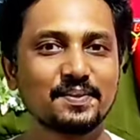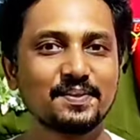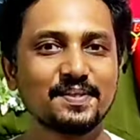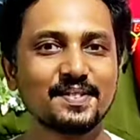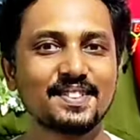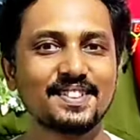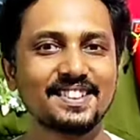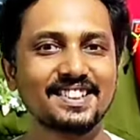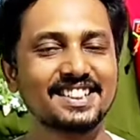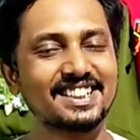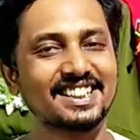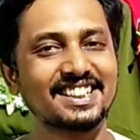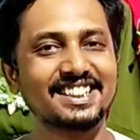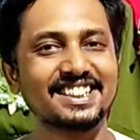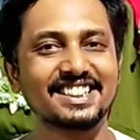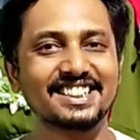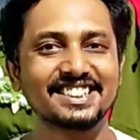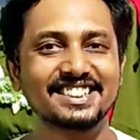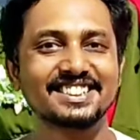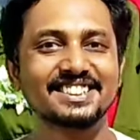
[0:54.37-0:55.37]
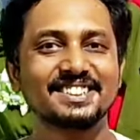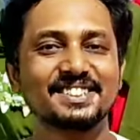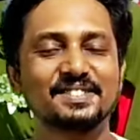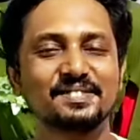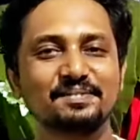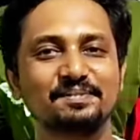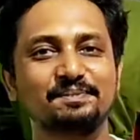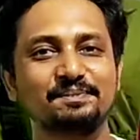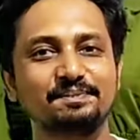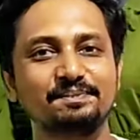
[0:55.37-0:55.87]
बहुत बढ़िया था ना
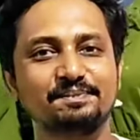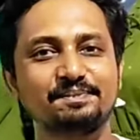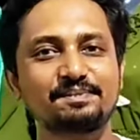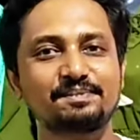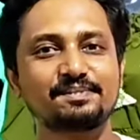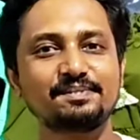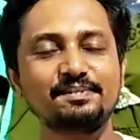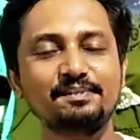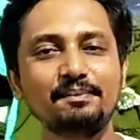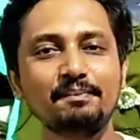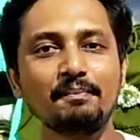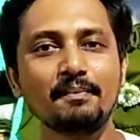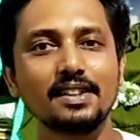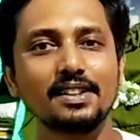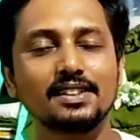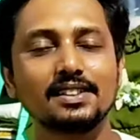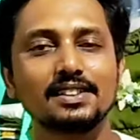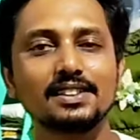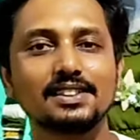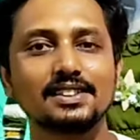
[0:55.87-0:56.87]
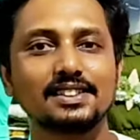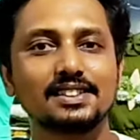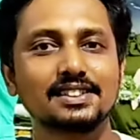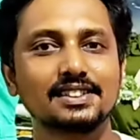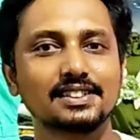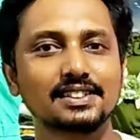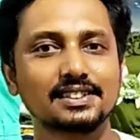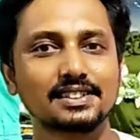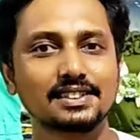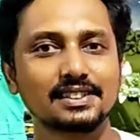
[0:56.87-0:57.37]
चलिए वेरी गुड तो सर नए
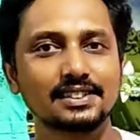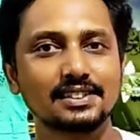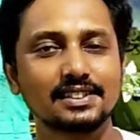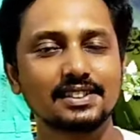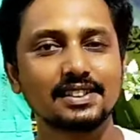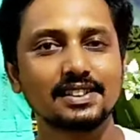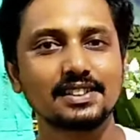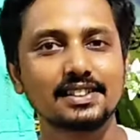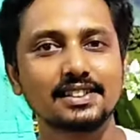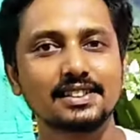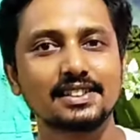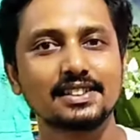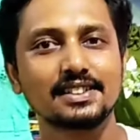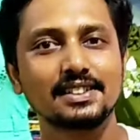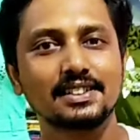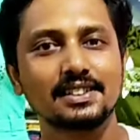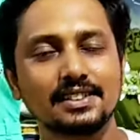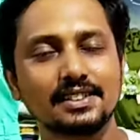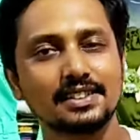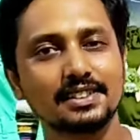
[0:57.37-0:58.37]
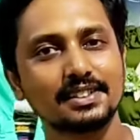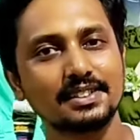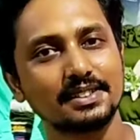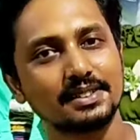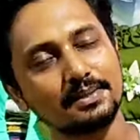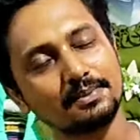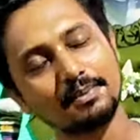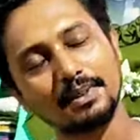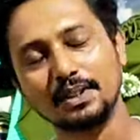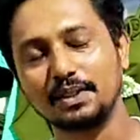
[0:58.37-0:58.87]
व्यूवर्स को ऐसे तो काफी लोग
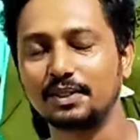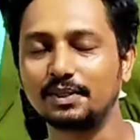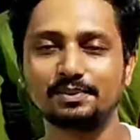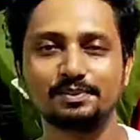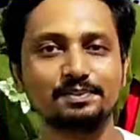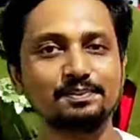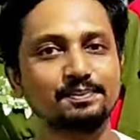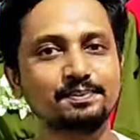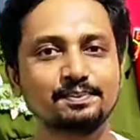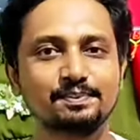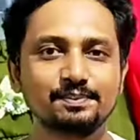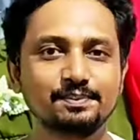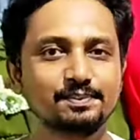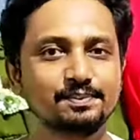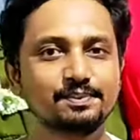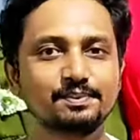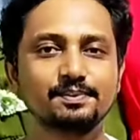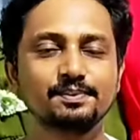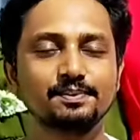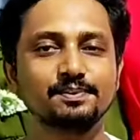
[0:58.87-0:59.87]
आपका काफी सारा वीडियो है